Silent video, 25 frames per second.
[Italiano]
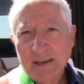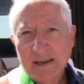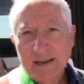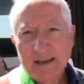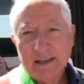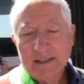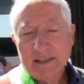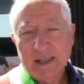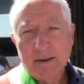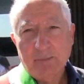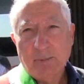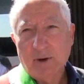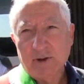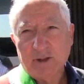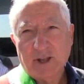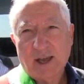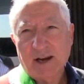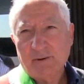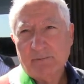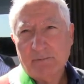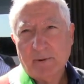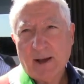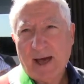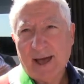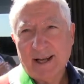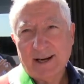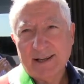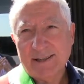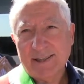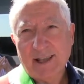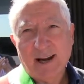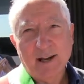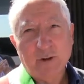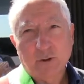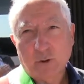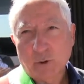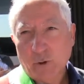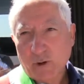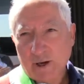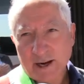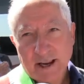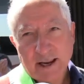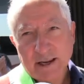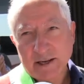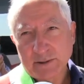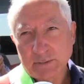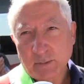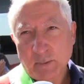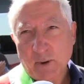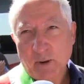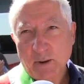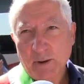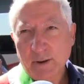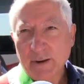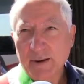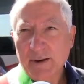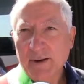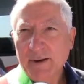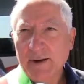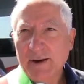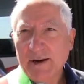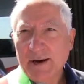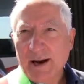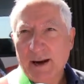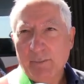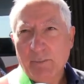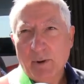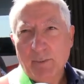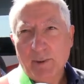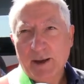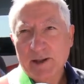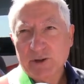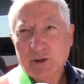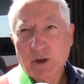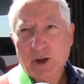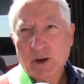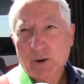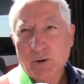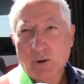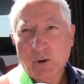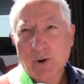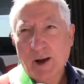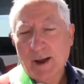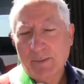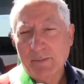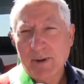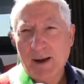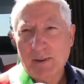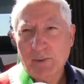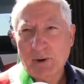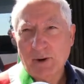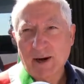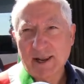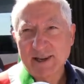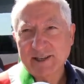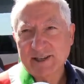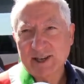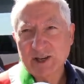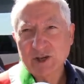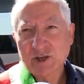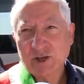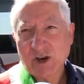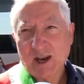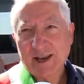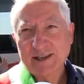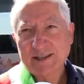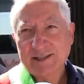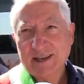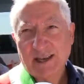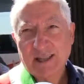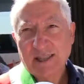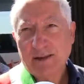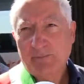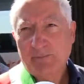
di poter fare del turismo nel momento in cui abbiamo l'esigenza di